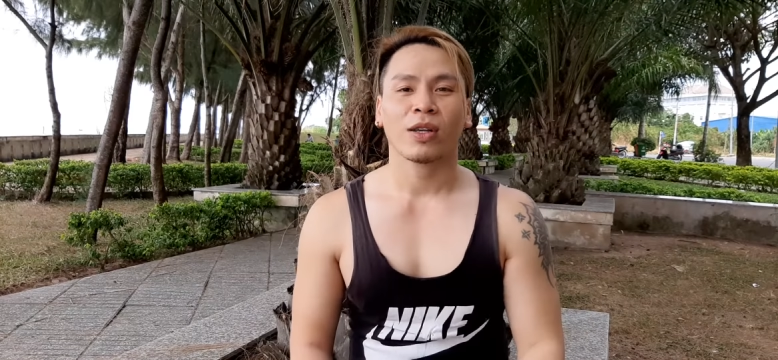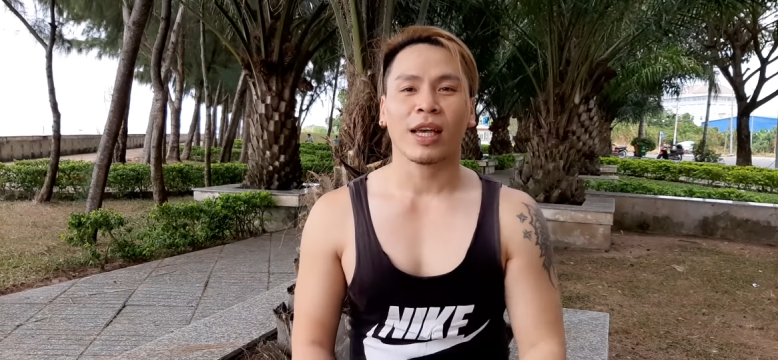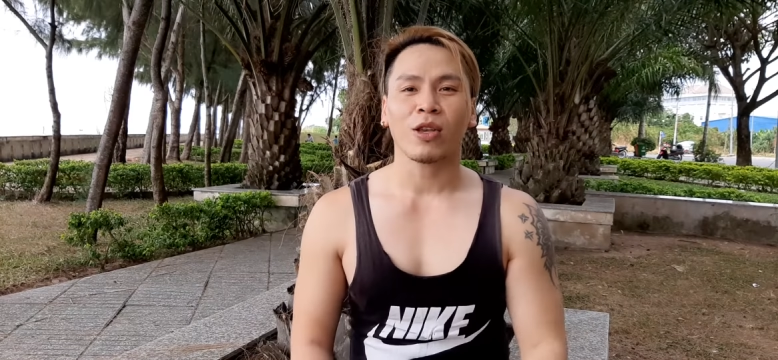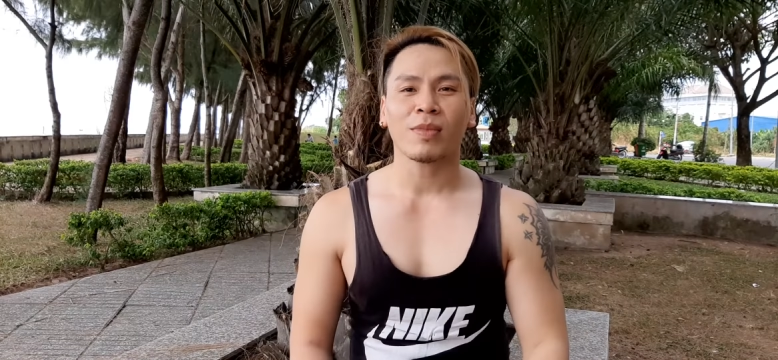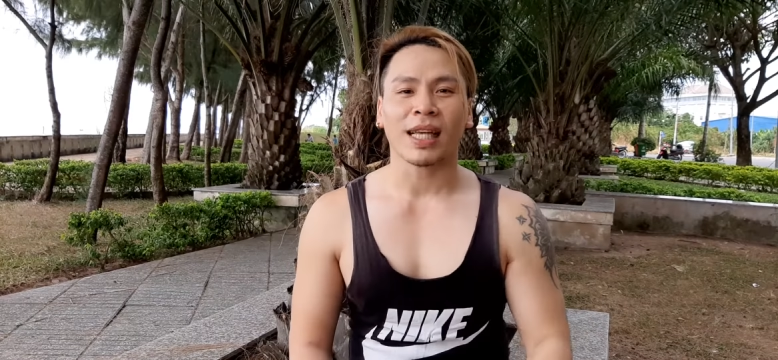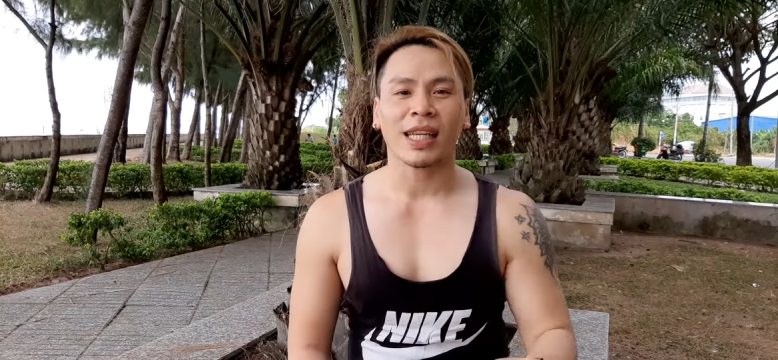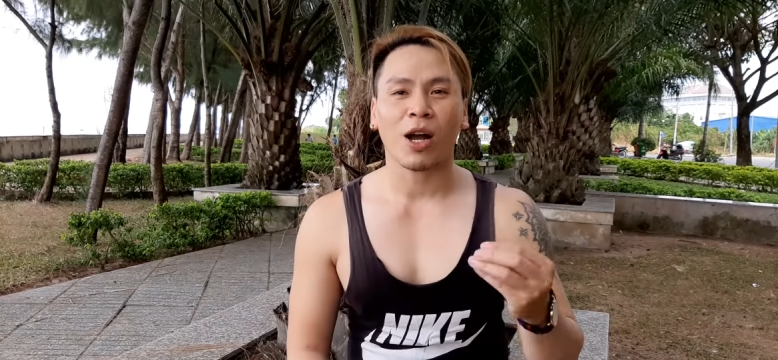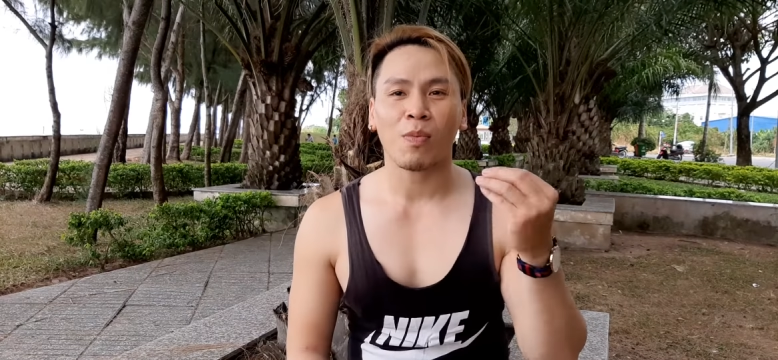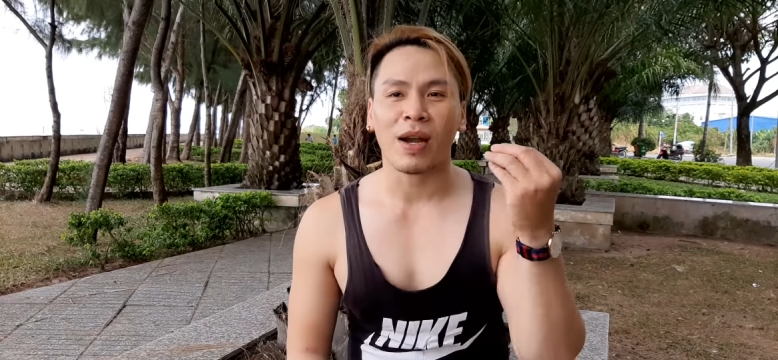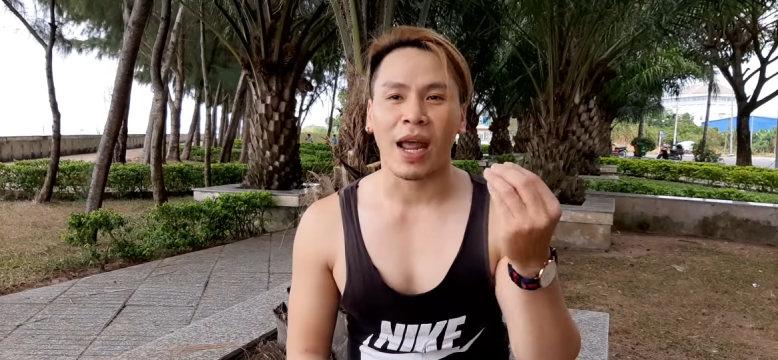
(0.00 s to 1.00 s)
có thể chúng ta sẽ
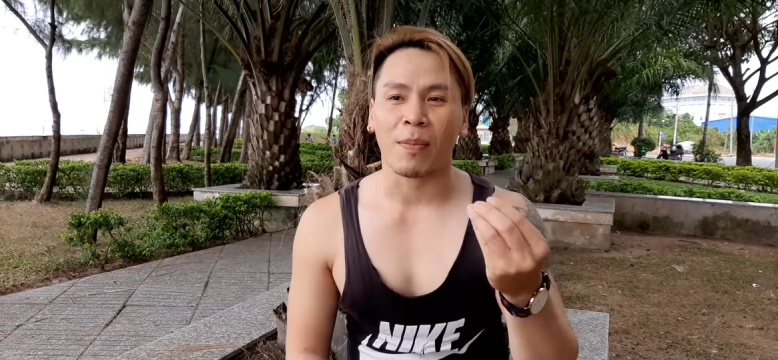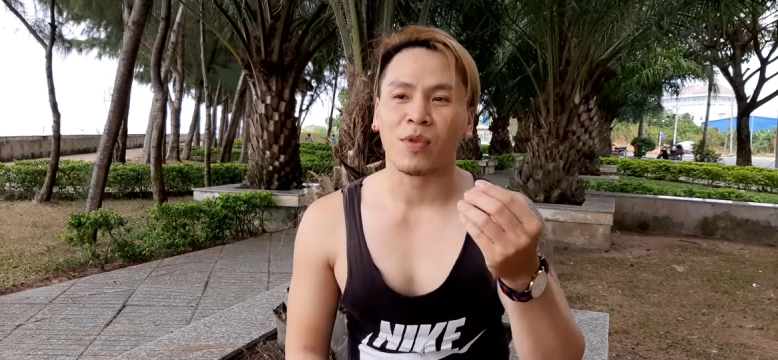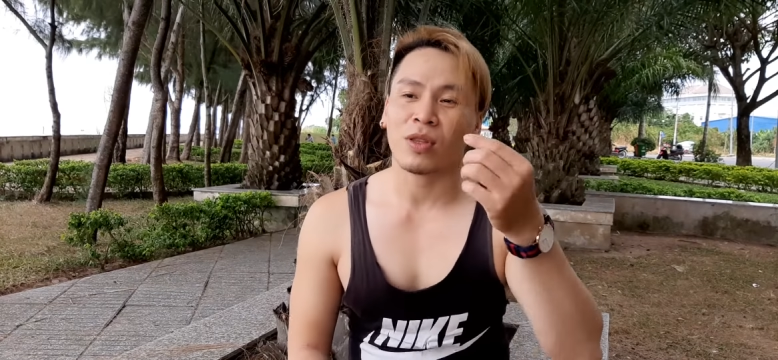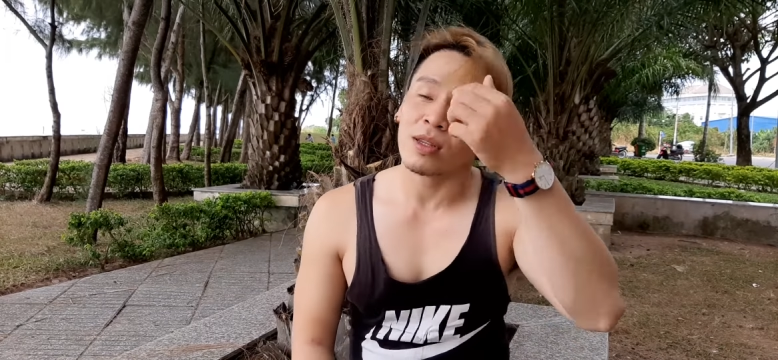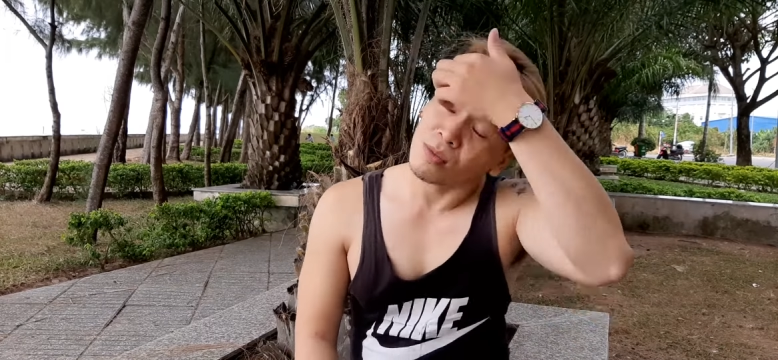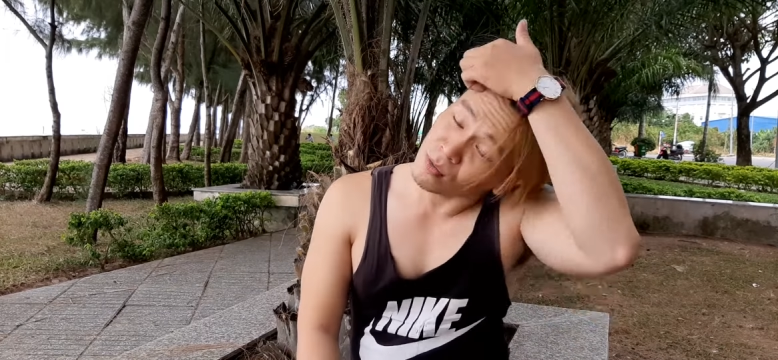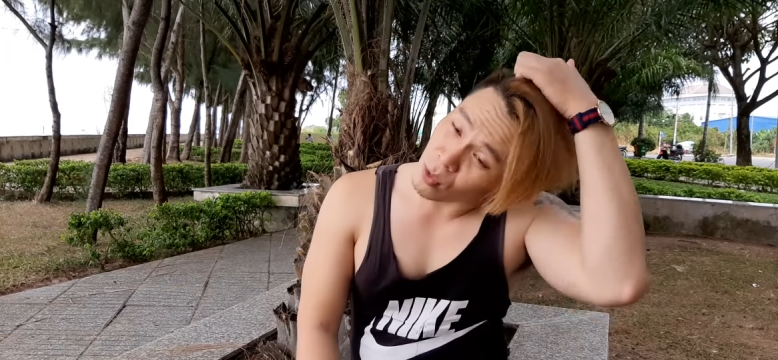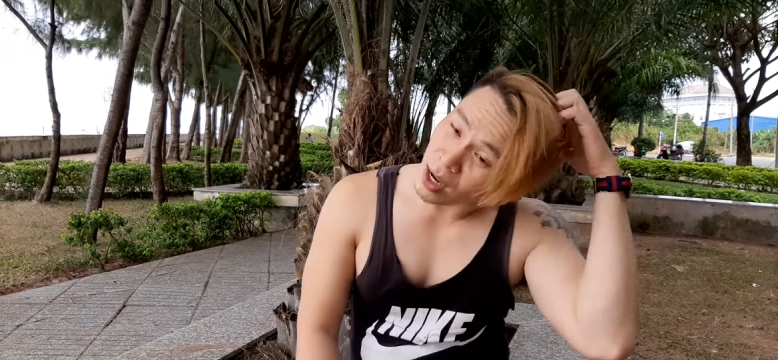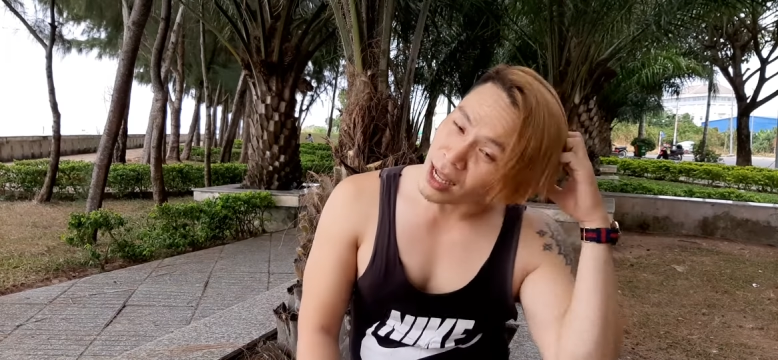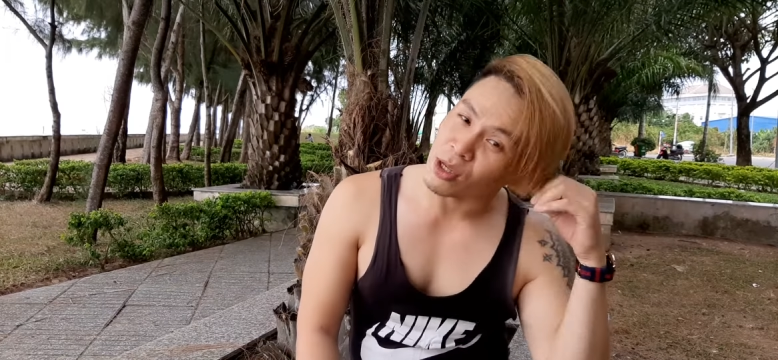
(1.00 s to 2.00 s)
không đẹp
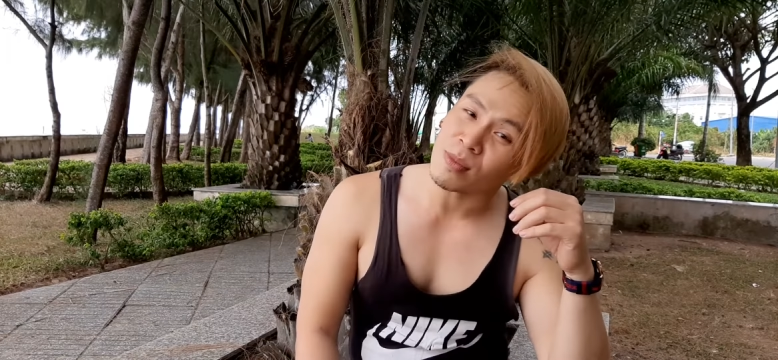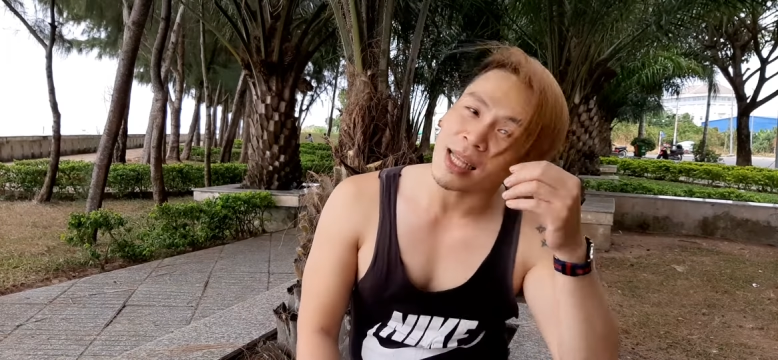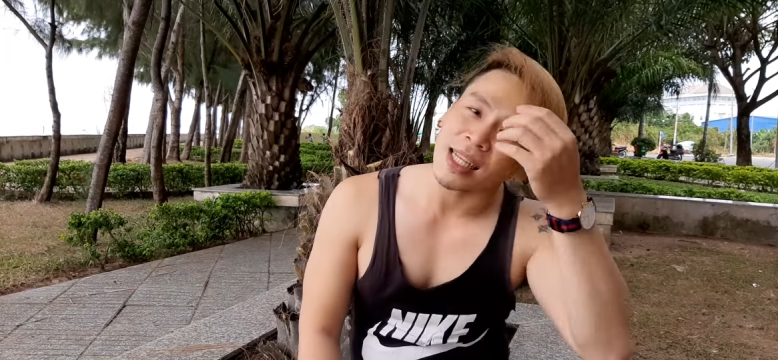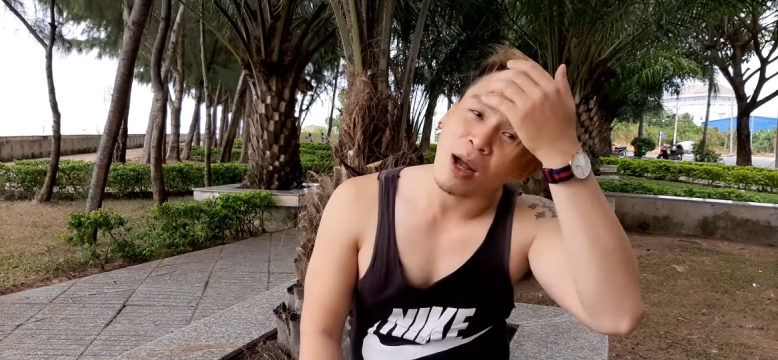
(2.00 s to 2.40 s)
hoặc là chúng ta sẽ